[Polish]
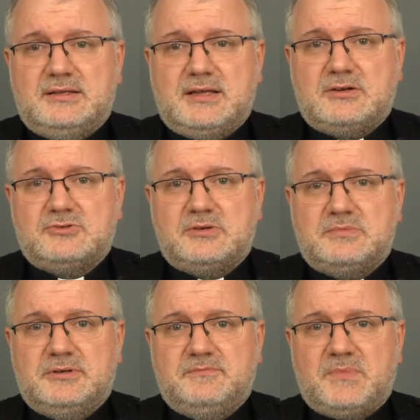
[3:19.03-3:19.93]
tego,
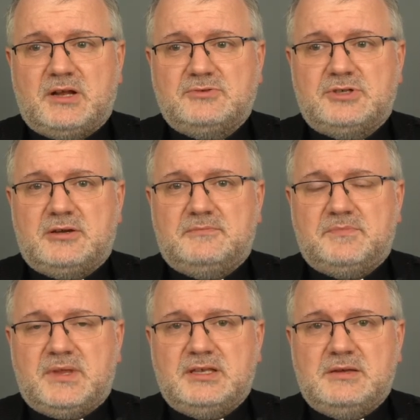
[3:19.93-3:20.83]
żeby ludzie
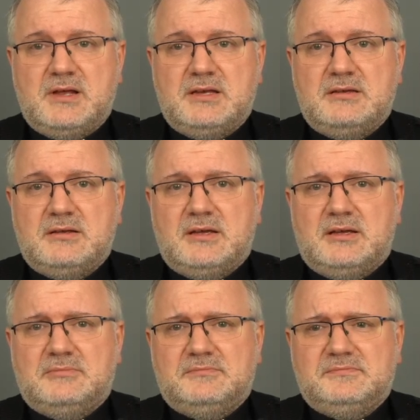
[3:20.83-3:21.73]
nie mieli
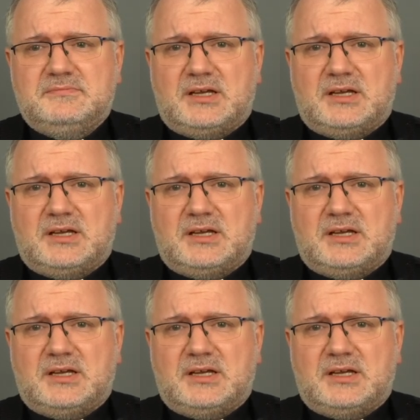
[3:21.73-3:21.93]
mm,